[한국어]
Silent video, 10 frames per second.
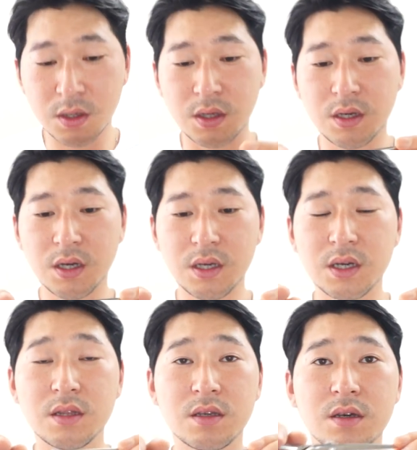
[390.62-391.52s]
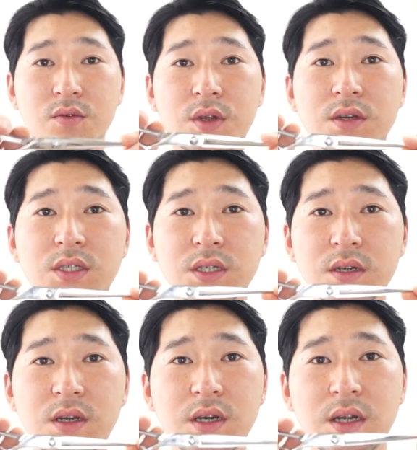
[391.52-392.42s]
이 가위 같은 경우에는
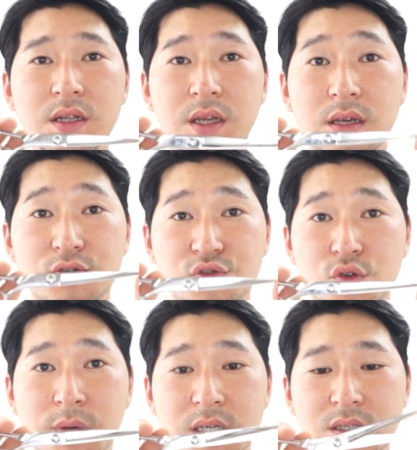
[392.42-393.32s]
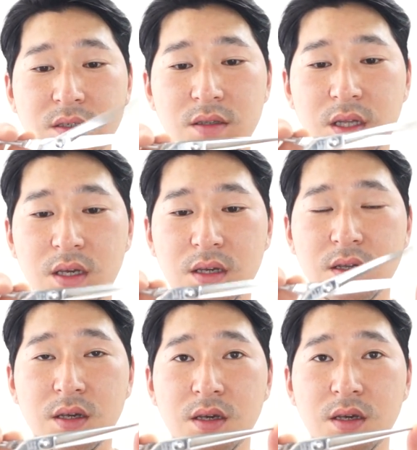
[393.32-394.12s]
싱글링 할 때 주로 많이 쓰는데